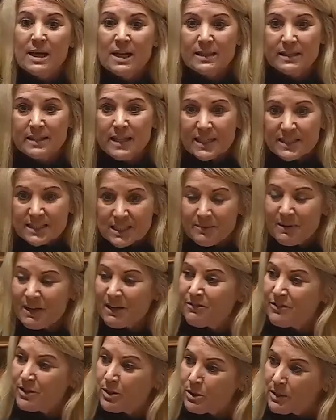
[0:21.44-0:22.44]
da
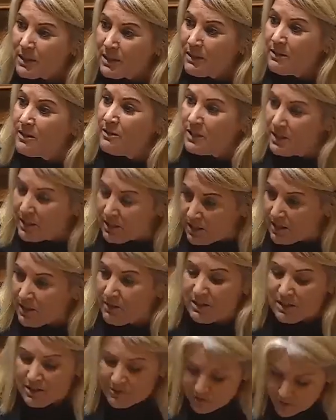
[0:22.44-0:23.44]

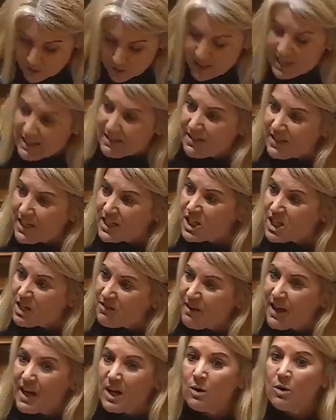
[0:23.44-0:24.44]
ciberviolência, eh,
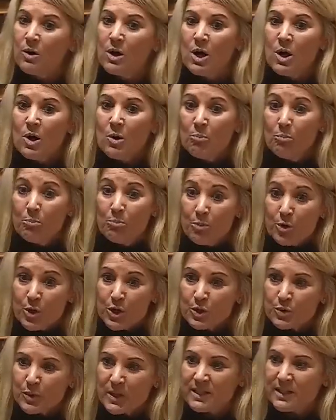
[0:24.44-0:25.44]
estiveram
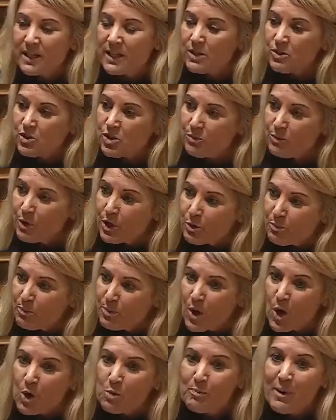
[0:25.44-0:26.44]
muito atentos, muito
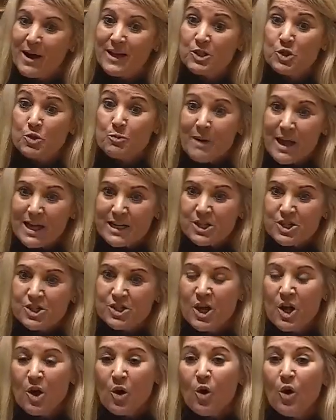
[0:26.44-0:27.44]
preocupados, mas
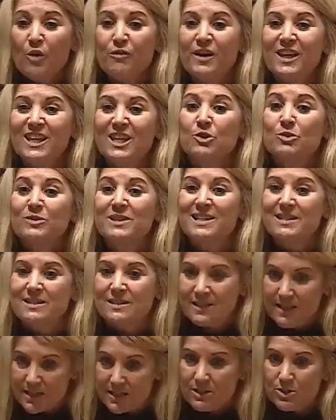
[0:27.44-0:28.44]
houve aqui um
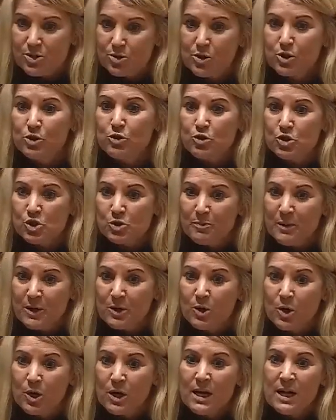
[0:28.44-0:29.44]
dissenso que nos
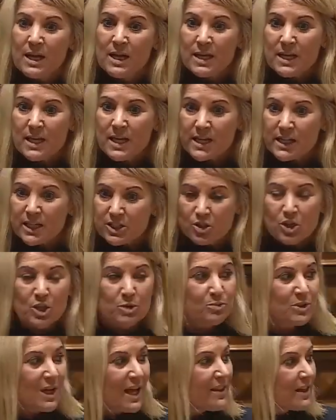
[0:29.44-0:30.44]
separou e que a senhora
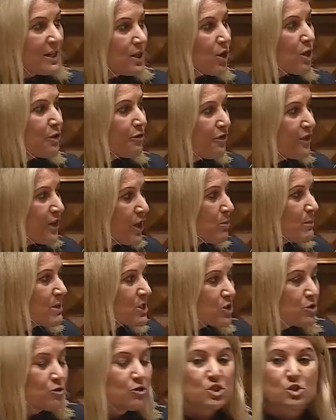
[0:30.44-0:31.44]
deputada não referiu,
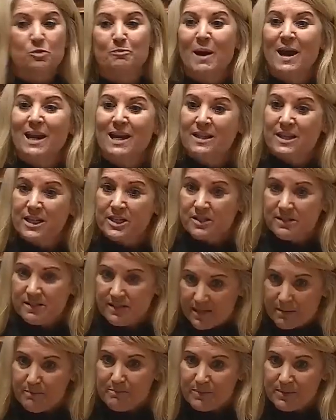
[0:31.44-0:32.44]
mas que nos separa desde
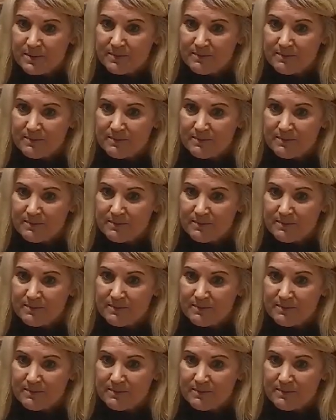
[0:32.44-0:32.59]
sempre,